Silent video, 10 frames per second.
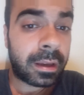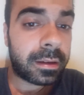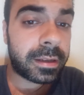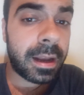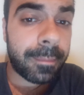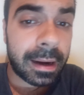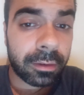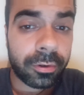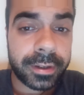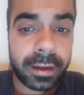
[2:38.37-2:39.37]
Sin
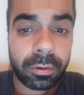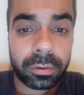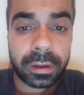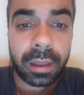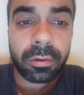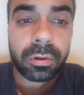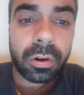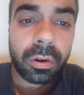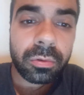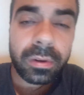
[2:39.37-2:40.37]
embargo, se ha encontrado
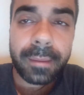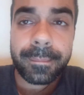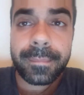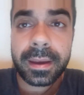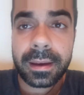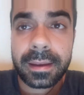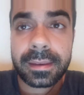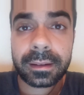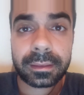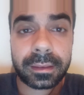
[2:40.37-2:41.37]
con una
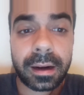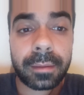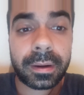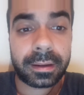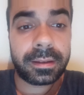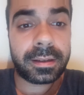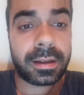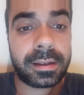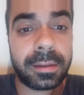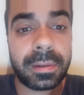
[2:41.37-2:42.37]
pequeña traba y es que
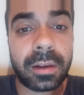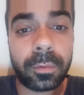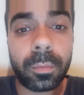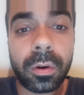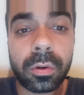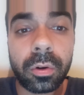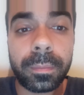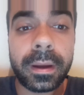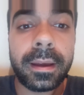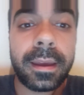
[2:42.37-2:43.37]
el Sevilla Fútbol Club
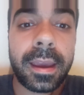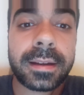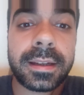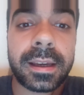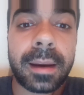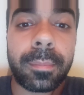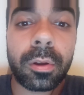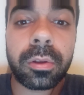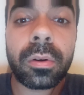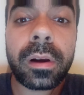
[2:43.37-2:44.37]
exige a
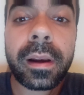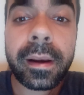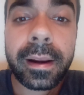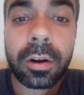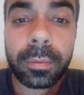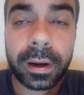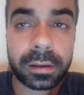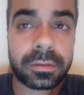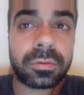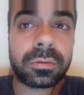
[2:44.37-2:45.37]
Pozo renovar
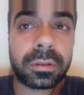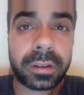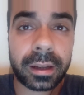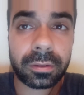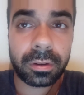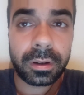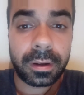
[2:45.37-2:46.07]
su contrato